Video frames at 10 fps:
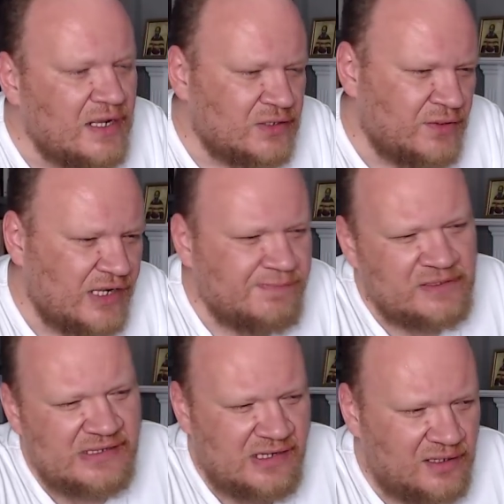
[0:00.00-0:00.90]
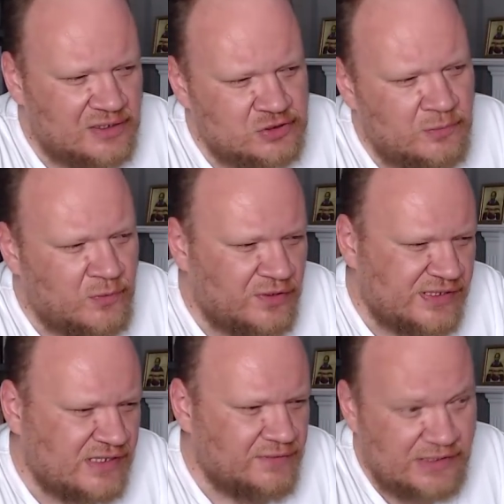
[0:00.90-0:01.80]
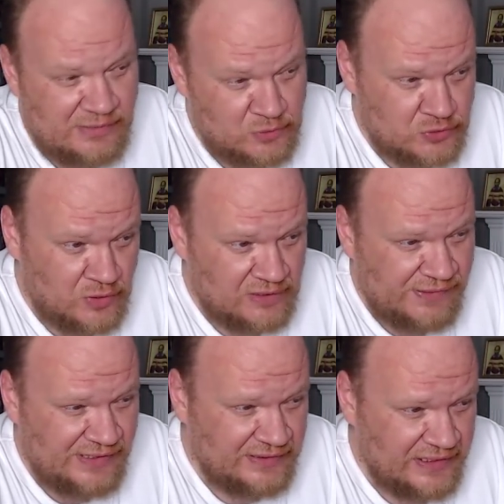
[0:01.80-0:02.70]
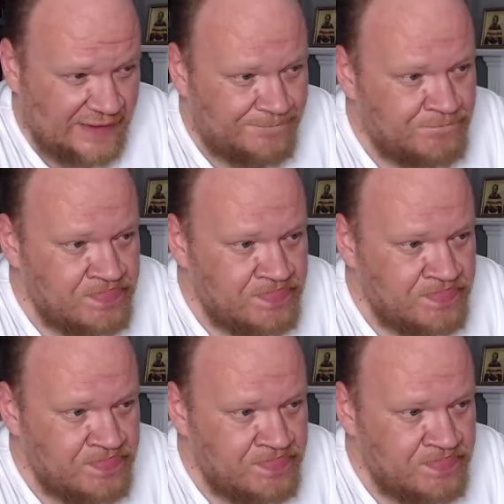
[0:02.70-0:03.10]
но есть подозрение, что поезд с квасом ушел навсегда.